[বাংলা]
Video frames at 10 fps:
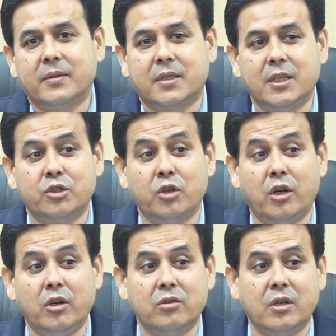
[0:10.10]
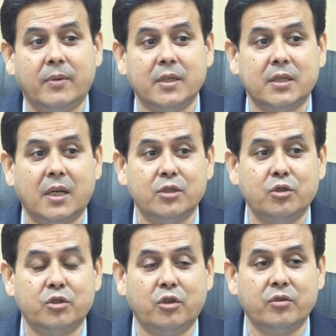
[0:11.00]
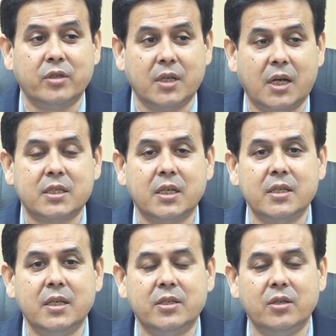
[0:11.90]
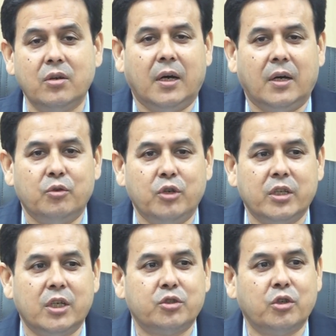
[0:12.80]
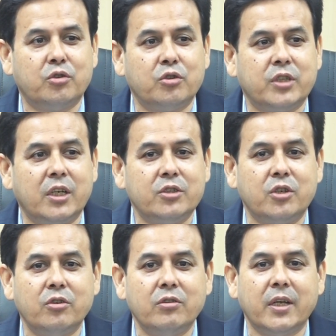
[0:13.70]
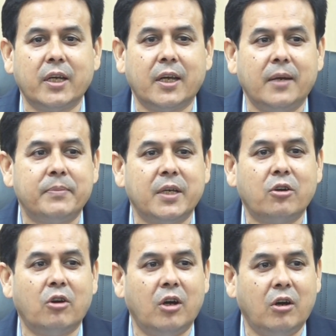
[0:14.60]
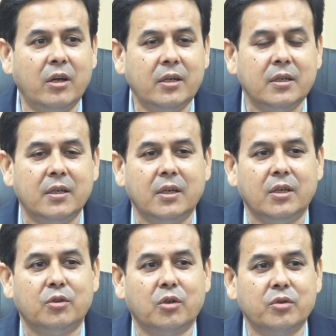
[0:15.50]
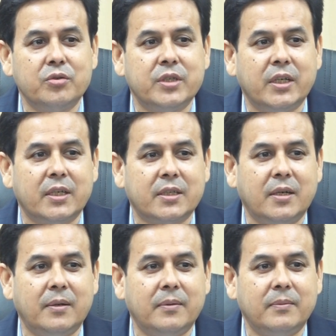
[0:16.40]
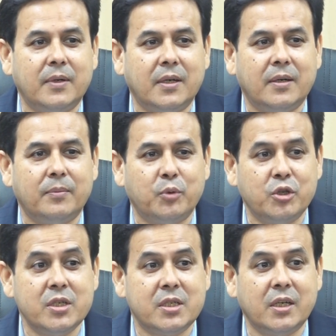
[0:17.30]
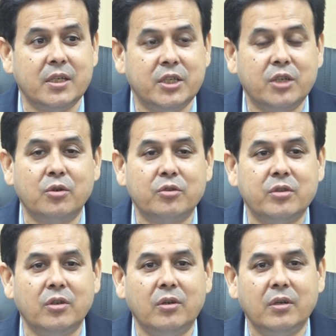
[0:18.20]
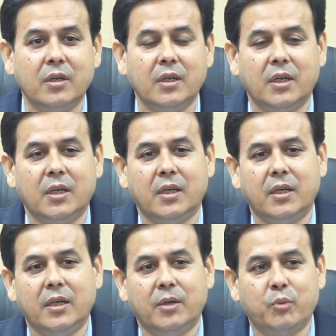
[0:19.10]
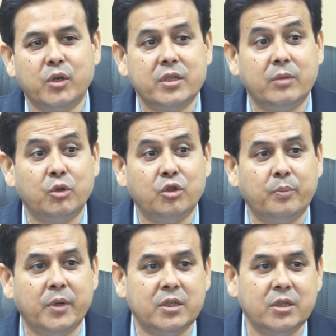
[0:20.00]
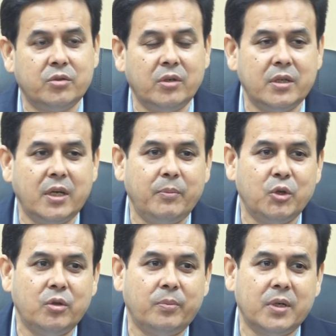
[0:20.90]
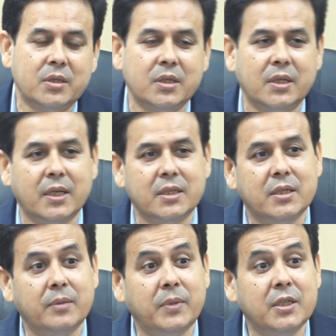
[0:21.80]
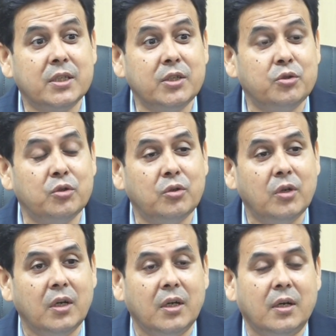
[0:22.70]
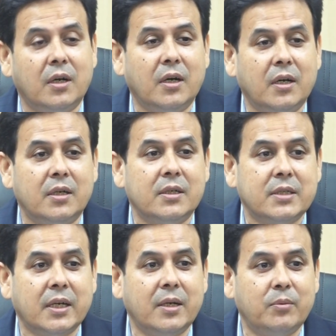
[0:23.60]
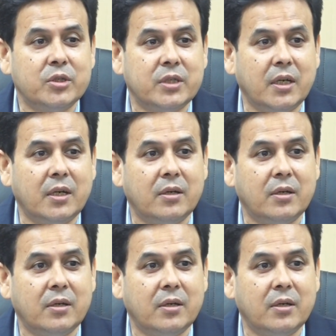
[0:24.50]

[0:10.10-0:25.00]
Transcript: কে সহায়তা বা সাহায্য সহযোগিতার আশ্বাস দিয়েছিল দুই সালে যখন তাকে গ্রেপ্তার করা হয় তখন সে একটা প্রতিষ্ঠানে শিক্ষক ছিল এরপরে সে মধ্যপ্রাচ্যে চলে যায় মধ্যপ্রাচ্য থেকে সে বেশ কিছু টাকা পয়সা